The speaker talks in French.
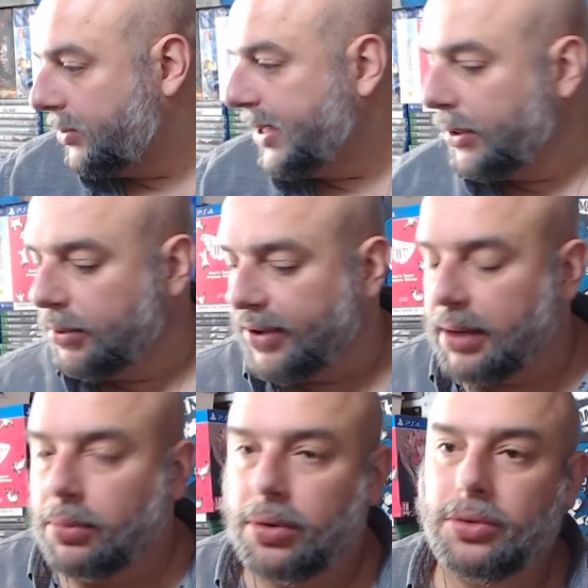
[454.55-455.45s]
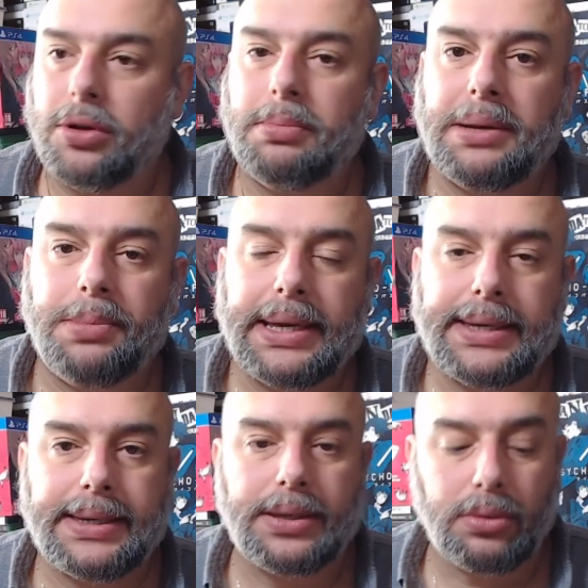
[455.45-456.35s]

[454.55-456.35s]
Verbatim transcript: On a eu vraiment une belle pièce.